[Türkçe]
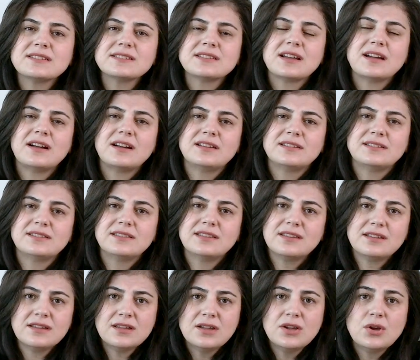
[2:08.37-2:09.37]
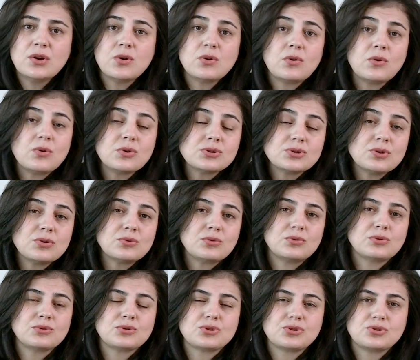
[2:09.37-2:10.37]
halinde ozon
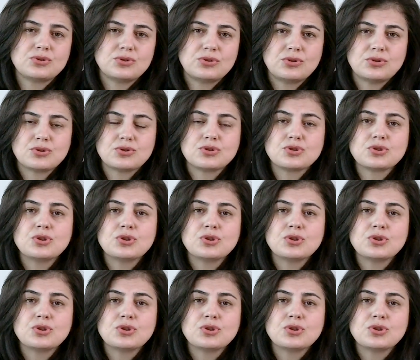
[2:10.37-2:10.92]
oluşturuyoruz.